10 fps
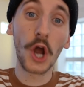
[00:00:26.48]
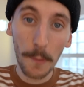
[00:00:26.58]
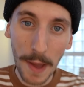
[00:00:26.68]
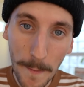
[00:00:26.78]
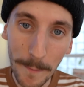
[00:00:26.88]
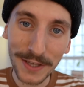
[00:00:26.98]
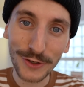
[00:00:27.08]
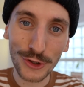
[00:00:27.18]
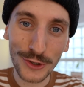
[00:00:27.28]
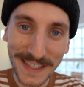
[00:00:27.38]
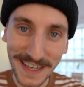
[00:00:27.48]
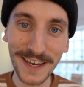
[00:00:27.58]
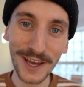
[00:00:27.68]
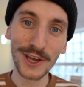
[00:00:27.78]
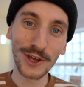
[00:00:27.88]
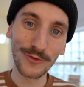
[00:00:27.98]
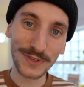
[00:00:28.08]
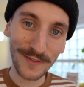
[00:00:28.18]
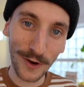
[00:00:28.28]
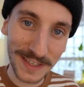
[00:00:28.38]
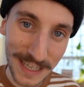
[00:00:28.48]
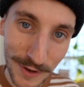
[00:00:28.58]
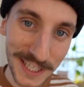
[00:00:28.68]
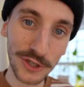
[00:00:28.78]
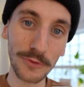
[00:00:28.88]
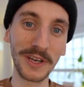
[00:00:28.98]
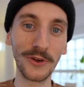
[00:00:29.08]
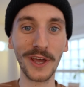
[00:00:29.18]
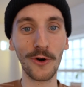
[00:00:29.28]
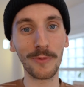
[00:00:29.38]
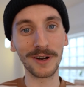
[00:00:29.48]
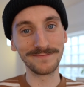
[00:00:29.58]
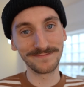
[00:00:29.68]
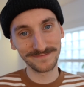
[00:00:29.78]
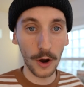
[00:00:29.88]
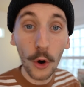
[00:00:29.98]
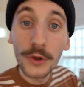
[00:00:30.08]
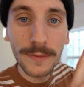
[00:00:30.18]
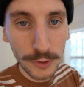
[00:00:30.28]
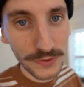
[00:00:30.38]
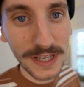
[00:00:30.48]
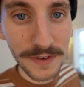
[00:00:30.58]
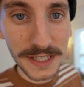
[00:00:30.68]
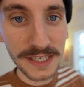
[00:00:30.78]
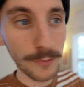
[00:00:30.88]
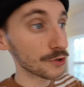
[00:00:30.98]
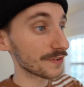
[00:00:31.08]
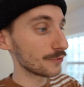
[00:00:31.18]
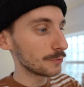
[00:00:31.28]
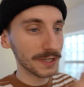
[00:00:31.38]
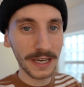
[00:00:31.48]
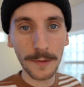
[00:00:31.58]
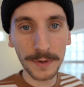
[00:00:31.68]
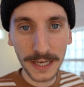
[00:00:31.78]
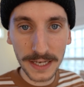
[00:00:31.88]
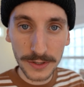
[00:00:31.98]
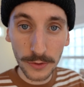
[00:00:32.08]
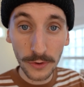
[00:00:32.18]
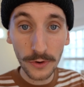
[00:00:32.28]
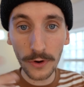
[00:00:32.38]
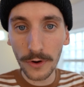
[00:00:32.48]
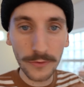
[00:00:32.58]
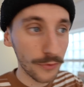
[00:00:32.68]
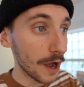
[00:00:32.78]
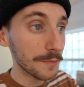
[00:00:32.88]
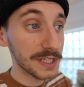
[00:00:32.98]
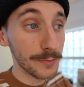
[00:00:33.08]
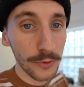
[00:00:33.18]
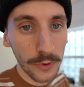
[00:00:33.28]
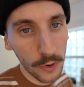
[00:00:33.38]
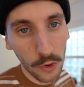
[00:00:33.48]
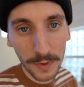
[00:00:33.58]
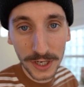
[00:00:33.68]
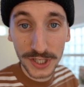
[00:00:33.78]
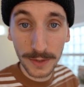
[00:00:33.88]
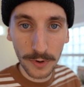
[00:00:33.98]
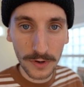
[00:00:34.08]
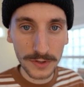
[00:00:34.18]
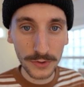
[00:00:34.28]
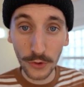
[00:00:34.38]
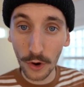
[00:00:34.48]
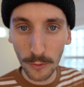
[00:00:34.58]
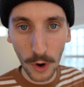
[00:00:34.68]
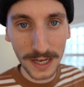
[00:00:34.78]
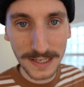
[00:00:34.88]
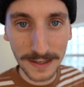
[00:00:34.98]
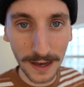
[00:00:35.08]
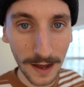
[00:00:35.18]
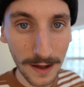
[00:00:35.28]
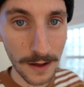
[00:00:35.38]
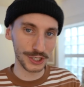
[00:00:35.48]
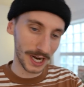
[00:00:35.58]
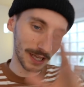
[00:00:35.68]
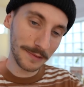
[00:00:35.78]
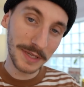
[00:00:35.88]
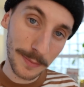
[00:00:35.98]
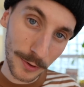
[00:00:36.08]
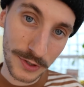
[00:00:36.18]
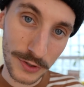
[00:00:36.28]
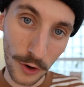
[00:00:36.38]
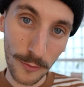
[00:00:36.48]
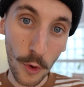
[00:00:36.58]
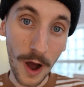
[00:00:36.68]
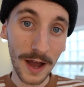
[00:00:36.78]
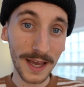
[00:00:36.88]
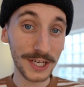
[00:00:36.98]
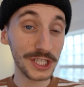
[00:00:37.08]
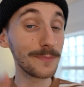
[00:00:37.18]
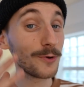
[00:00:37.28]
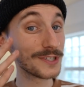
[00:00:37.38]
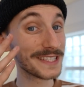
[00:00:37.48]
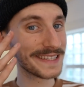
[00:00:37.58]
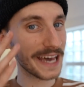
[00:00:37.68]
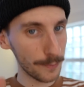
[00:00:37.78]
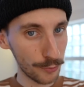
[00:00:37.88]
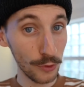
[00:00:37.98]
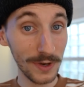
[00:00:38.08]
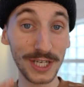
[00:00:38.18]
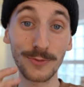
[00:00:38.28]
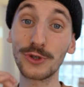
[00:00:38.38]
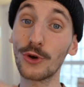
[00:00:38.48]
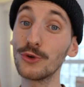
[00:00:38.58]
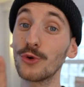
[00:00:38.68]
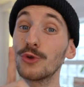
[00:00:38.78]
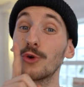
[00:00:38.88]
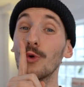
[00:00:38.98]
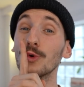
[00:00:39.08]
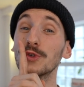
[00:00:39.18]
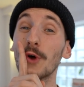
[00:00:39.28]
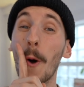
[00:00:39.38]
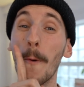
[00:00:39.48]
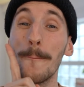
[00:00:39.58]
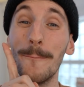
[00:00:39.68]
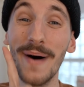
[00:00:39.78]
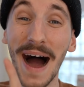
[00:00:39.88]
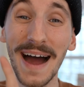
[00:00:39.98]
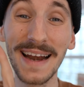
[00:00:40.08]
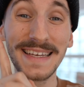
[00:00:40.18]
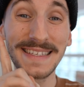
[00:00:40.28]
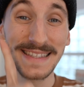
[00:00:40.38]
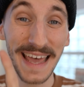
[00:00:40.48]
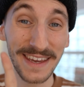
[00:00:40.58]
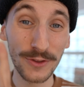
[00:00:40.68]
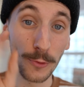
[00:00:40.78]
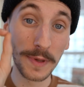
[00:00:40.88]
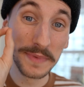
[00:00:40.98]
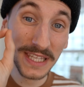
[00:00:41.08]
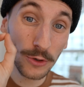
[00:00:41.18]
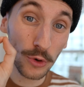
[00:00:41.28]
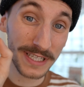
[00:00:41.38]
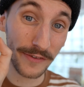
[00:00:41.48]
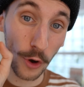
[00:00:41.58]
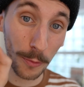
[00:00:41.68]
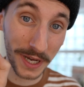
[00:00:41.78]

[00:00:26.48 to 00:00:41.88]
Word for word: quand même, parce que je sais que vous avez envie de savoir si je suis millionnaire ou pas. Alors au début je vous avais dit bon je vais vous montrer l'application, euh, voir un petit peu euh, combien je dépense dans le mois etc. J'ai regardé mes dépenses dans le mois et je dépense très peu et je me suis rendu compte qu'on s'en bat les steaks de mes mini courses à franc